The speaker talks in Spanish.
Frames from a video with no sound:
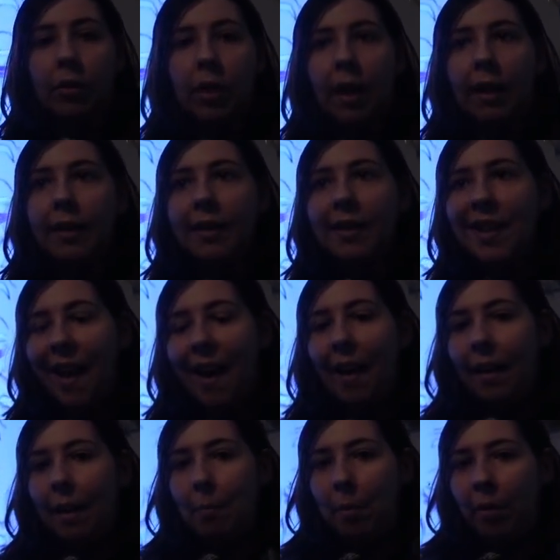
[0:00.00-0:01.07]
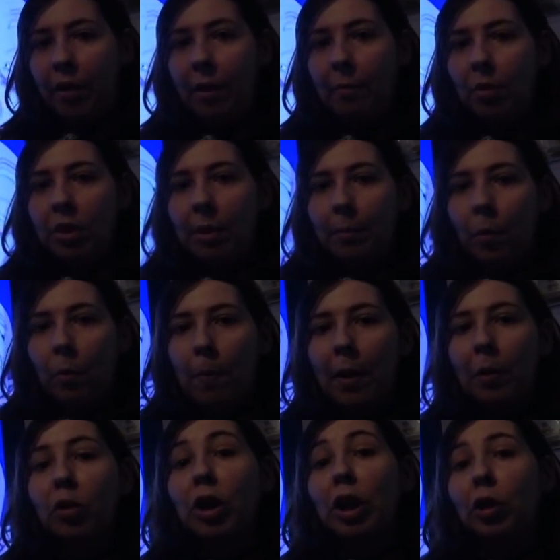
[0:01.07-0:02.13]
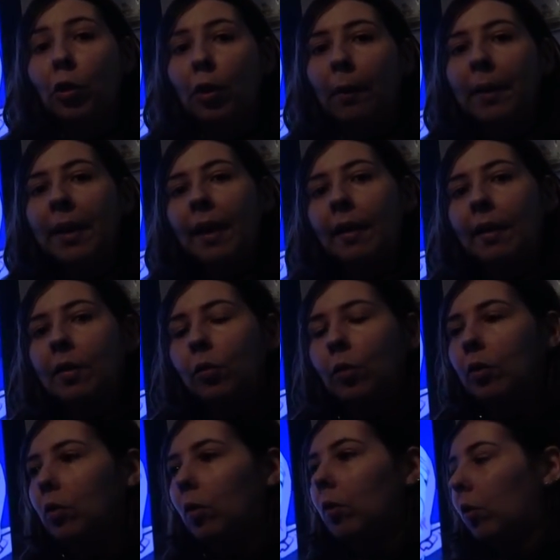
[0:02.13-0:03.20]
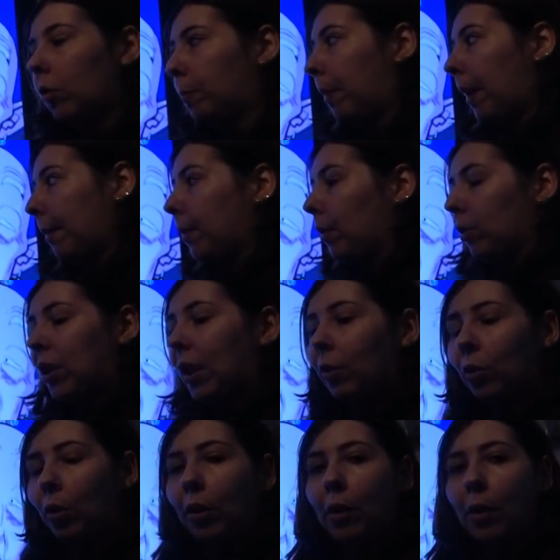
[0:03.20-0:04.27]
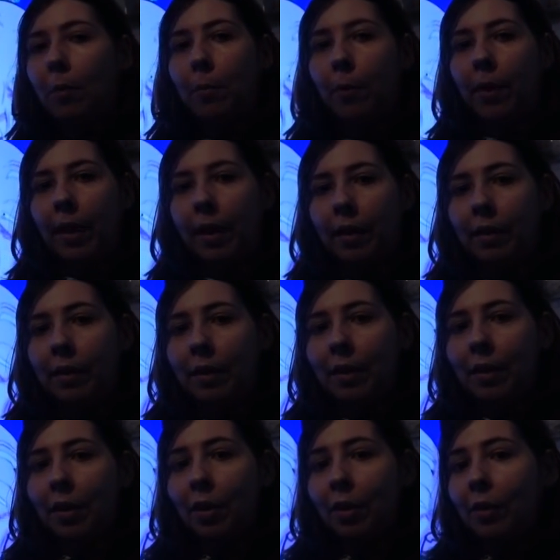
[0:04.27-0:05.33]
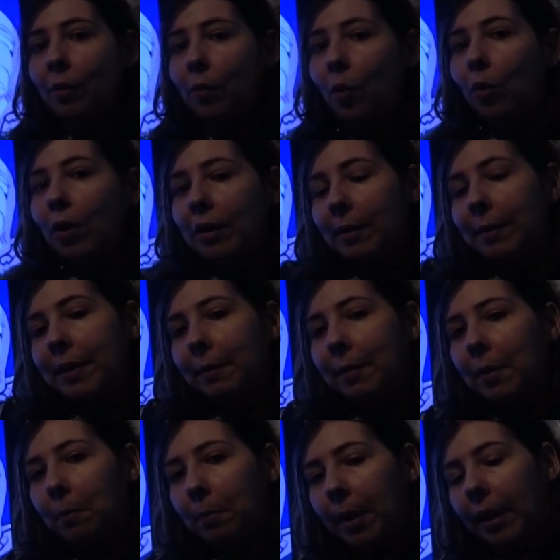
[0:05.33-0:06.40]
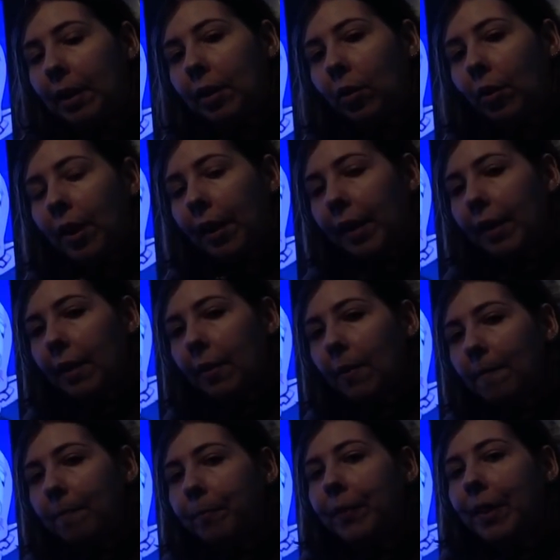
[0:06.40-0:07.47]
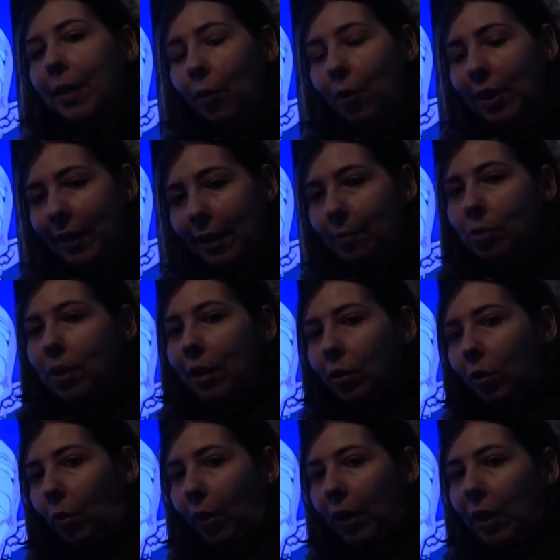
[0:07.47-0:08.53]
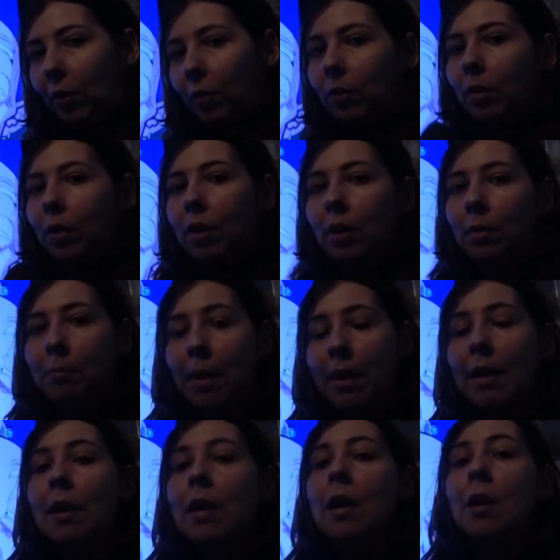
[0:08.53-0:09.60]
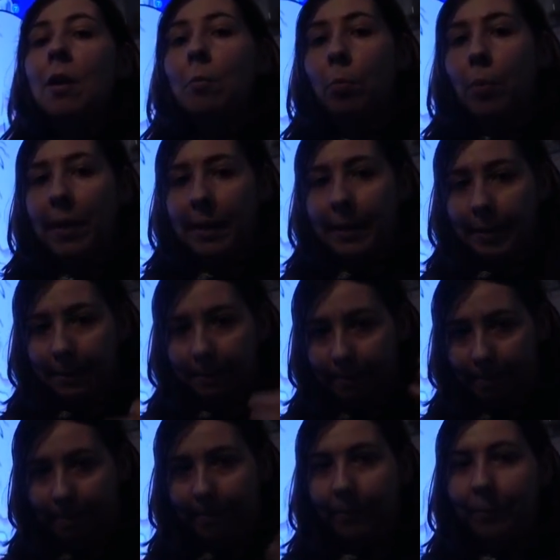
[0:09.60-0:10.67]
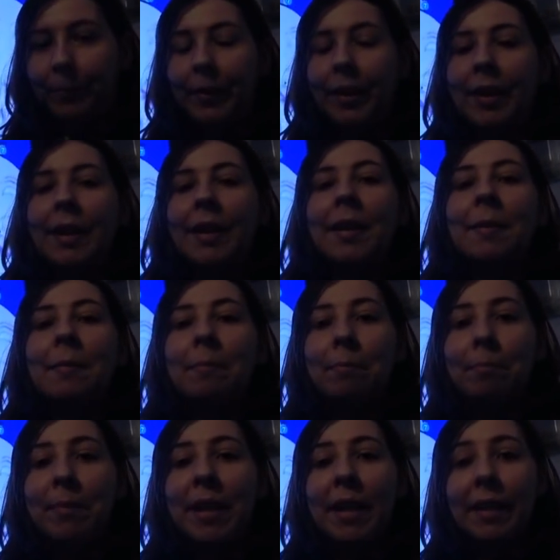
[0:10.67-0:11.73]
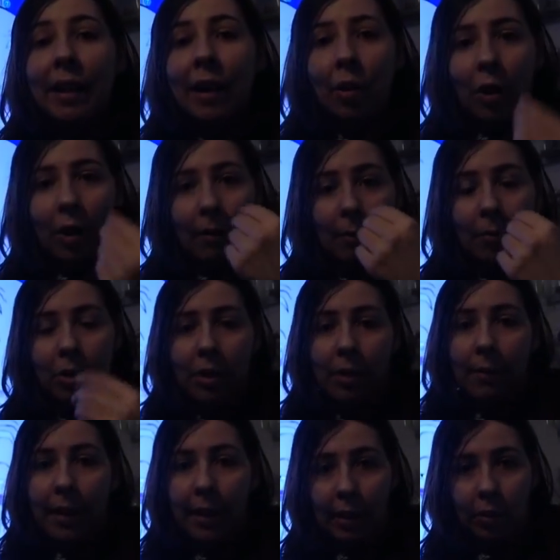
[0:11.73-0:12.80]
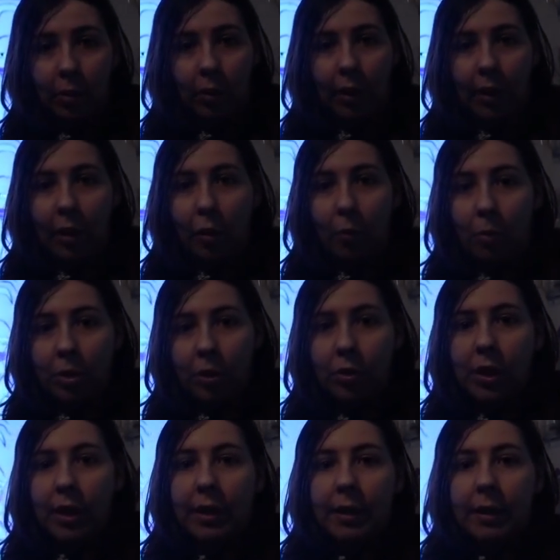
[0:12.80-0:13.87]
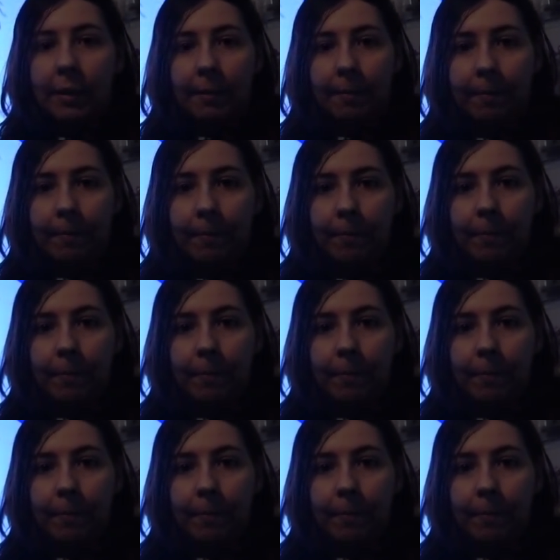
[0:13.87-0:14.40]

O sea, ya empezamos a preocuparnos y todavía estos son los previos al torneo de poder. Luego ya sabéis que viene un pequeñito de relleno y luego ya tenemos el torneo. ¿Vale? Pues, hmm, mierda es lo que vamos a ver en el torneo como esto siga así.